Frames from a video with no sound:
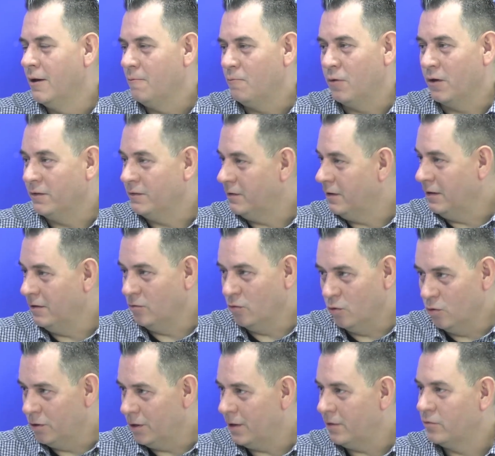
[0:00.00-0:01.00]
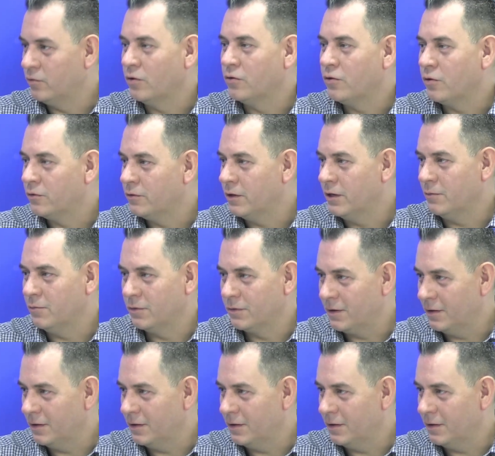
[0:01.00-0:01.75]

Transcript: pues sin duda nosotros tenemos que